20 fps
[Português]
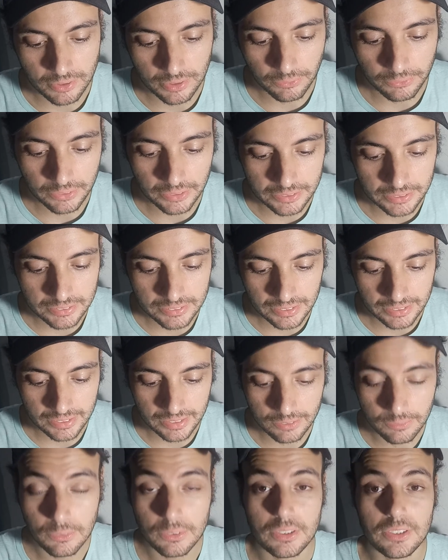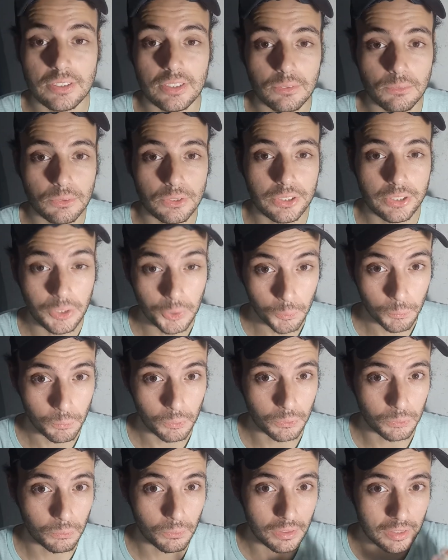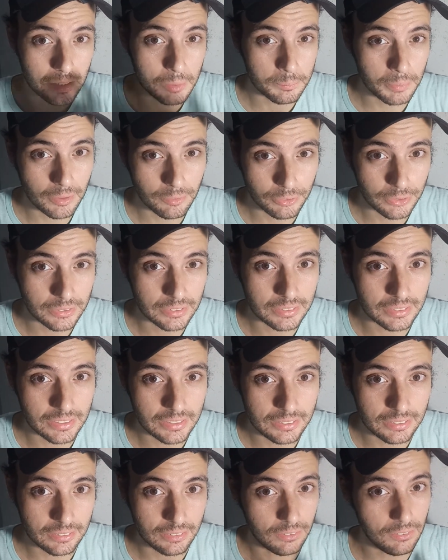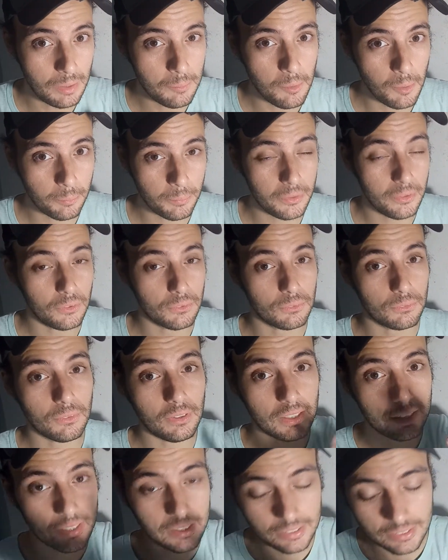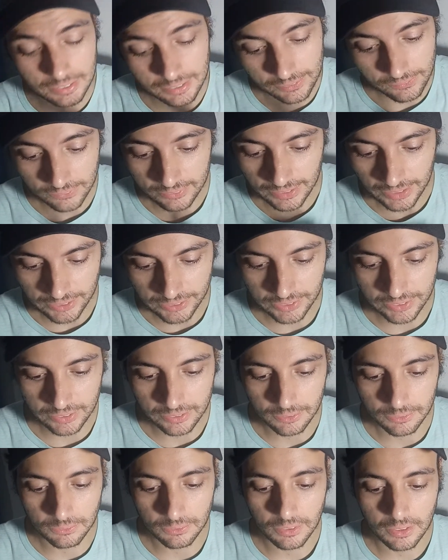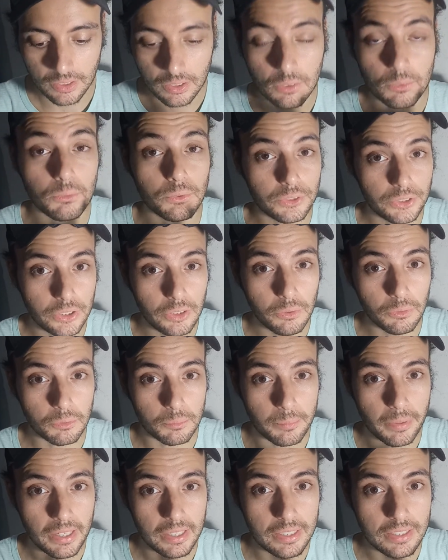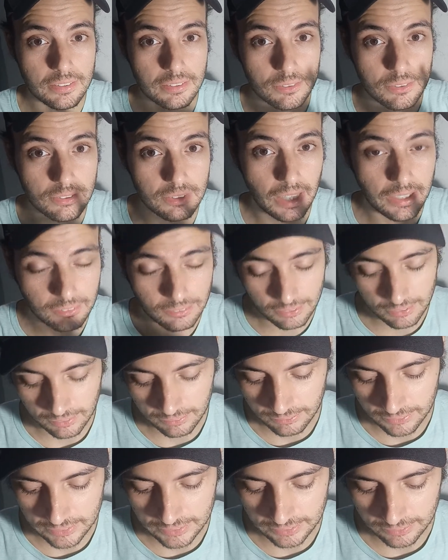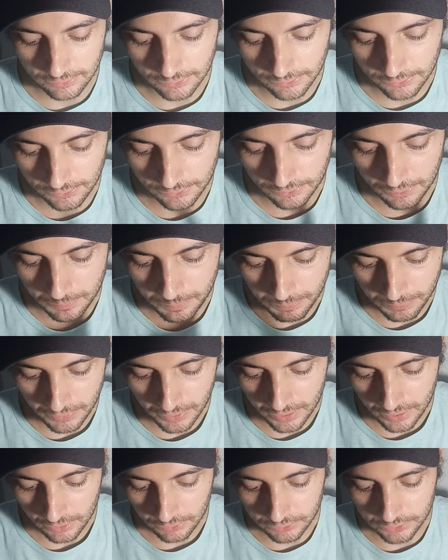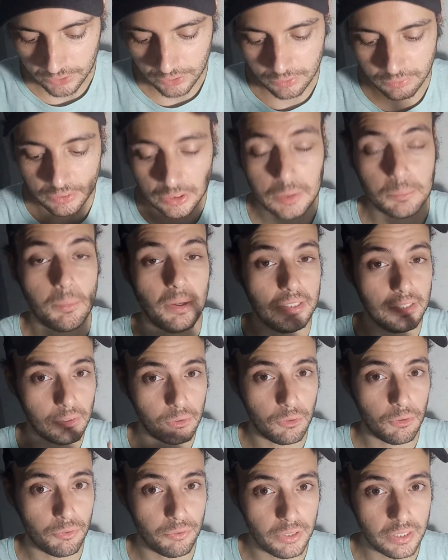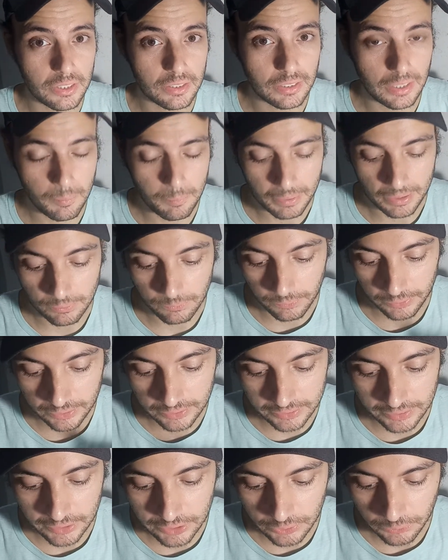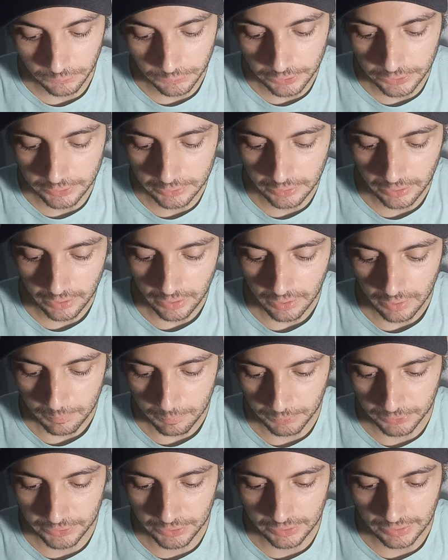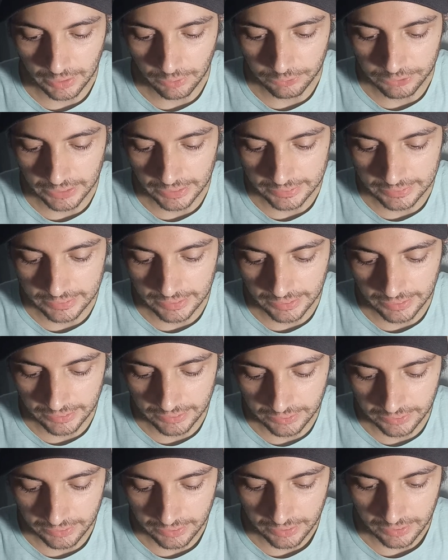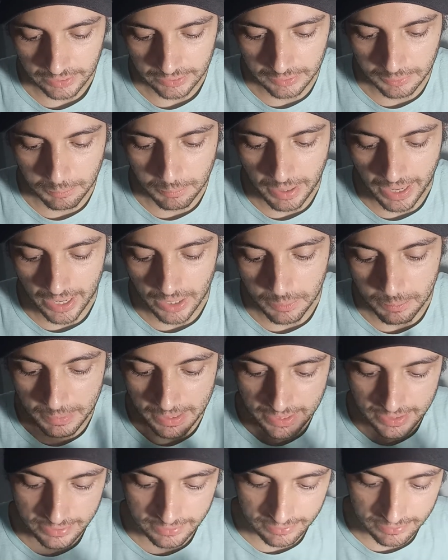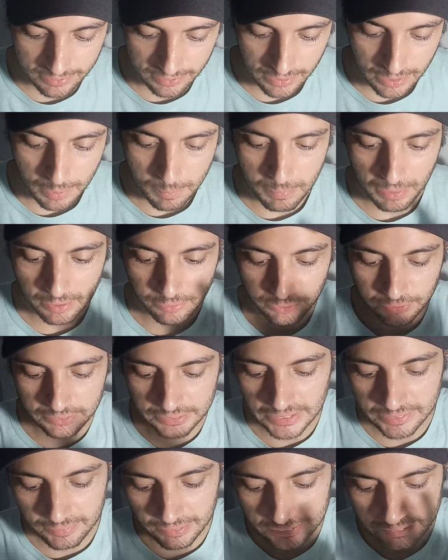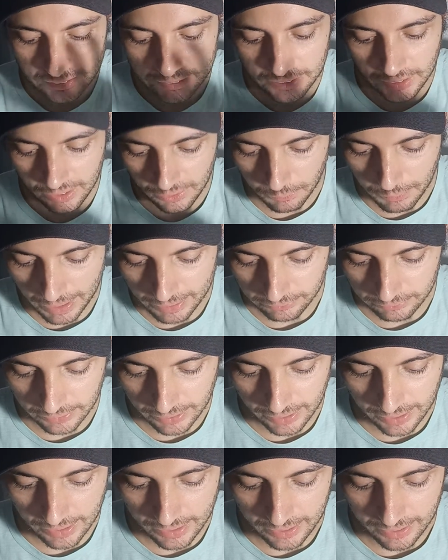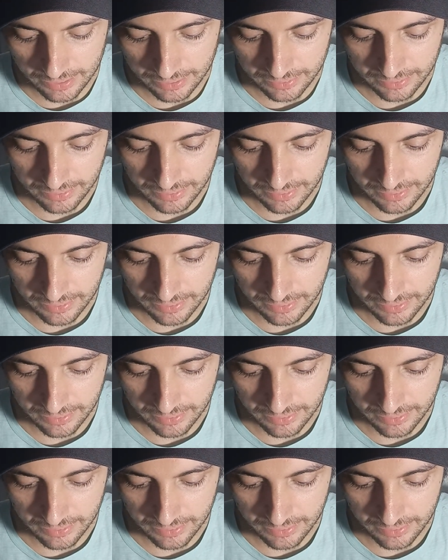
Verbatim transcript: é o que diz aqui a notícia do G1. Eu estou lendo para vocês, não é minha opinião, estou lendo aqui o que está escrito no G1, beleza? Não sai do, do G1, vocês podem conferir também. A notícia de hoje, por sinal, dia 3 de maio. Mas para vocês vai ser dia 4, né, galera?